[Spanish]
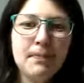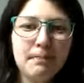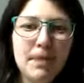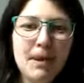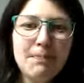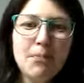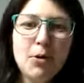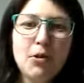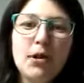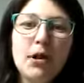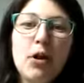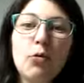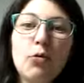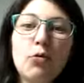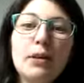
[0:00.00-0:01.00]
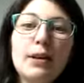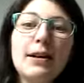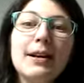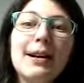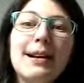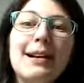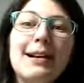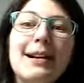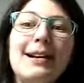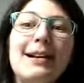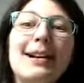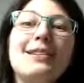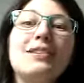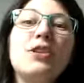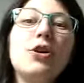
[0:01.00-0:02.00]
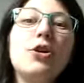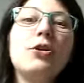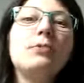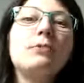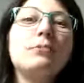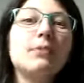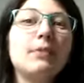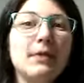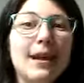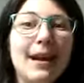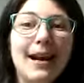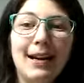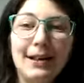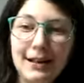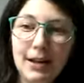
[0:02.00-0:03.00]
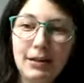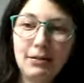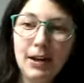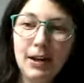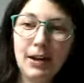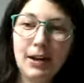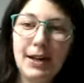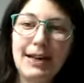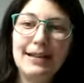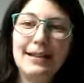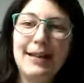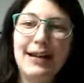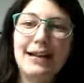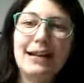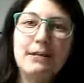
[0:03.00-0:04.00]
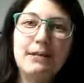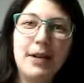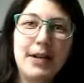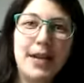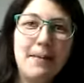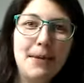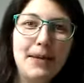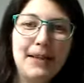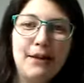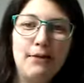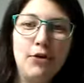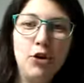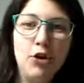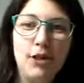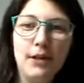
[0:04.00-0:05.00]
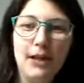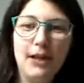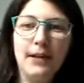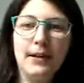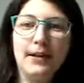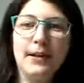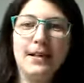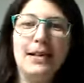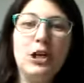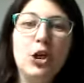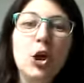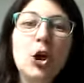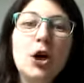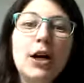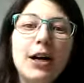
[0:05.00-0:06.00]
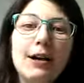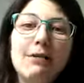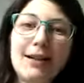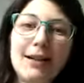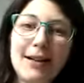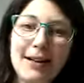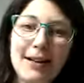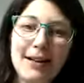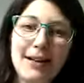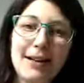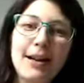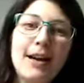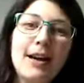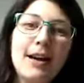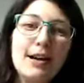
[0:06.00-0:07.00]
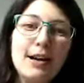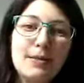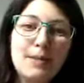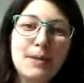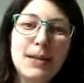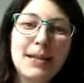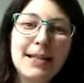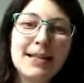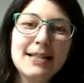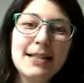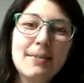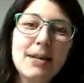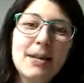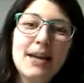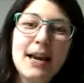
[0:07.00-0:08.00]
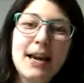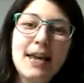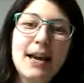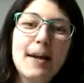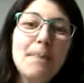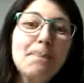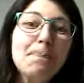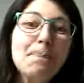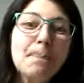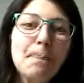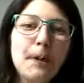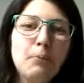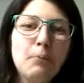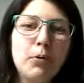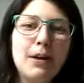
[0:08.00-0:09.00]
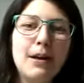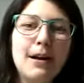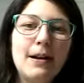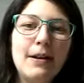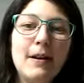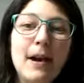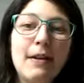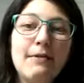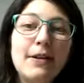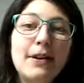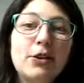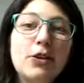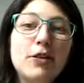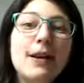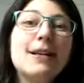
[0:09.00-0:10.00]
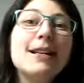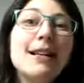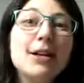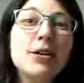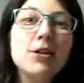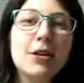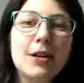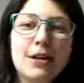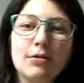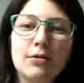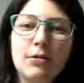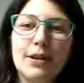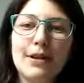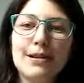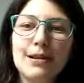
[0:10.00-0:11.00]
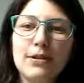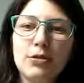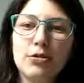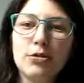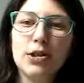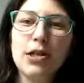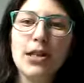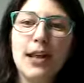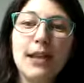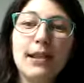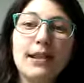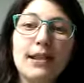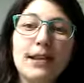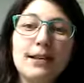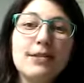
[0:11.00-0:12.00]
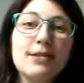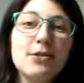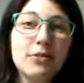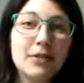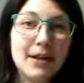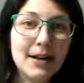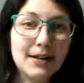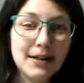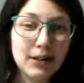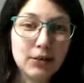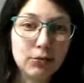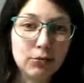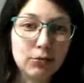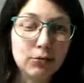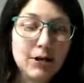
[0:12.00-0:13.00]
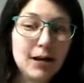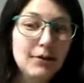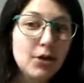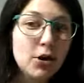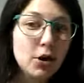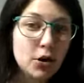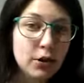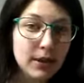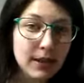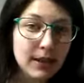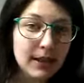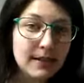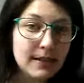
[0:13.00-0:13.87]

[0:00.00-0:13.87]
bien podría ocurrir que la relación negativa entre actividad metabólica y longevidad viniese mediada por el efecto dañino de las sustancias oxidantes sobre las estructuras biológicas.